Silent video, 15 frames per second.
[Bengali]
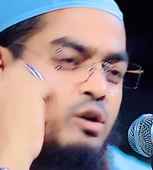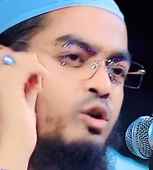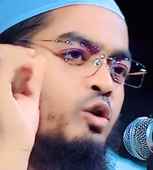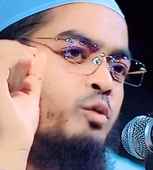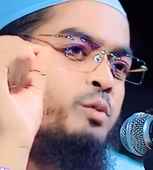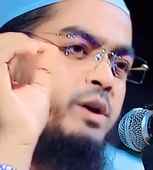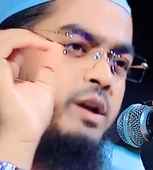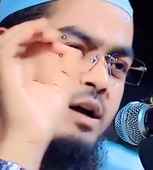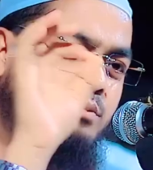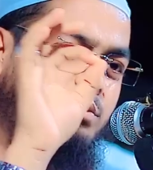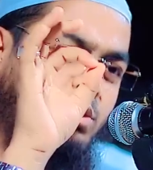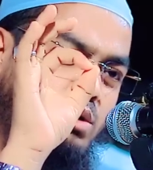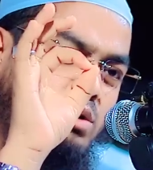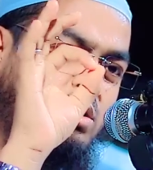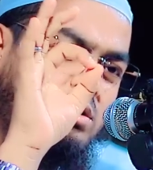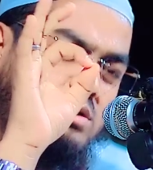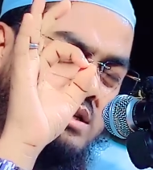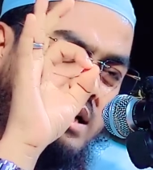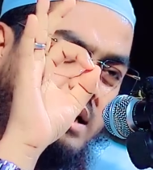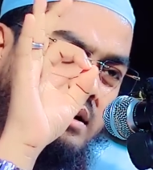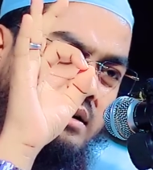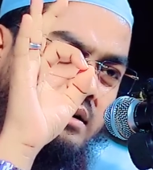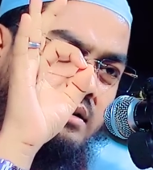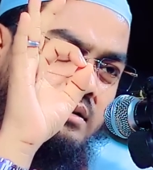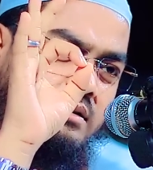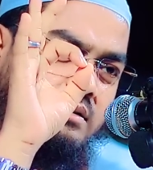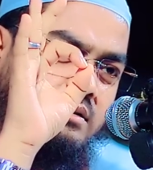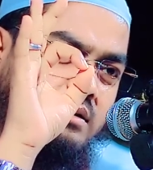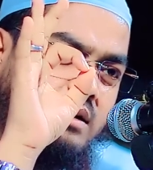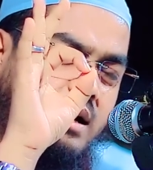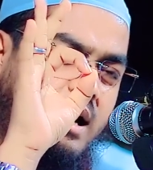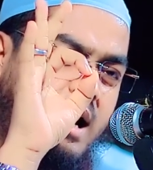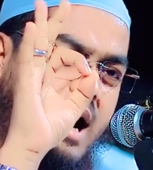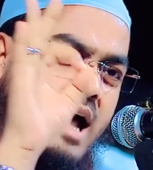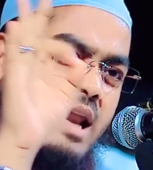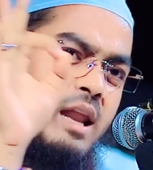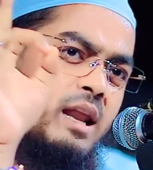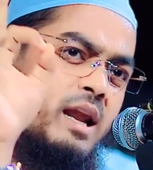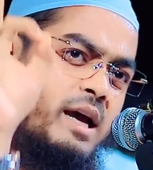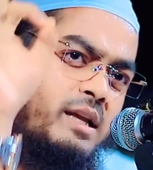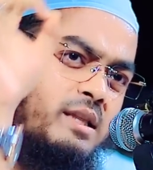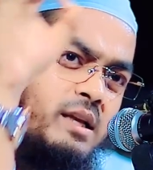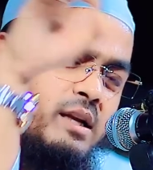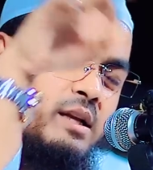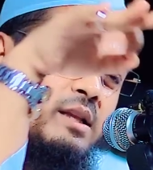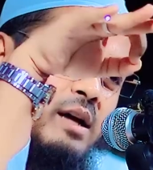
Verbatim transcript: নবীরা ভুল করছেন আল্লাহ এদের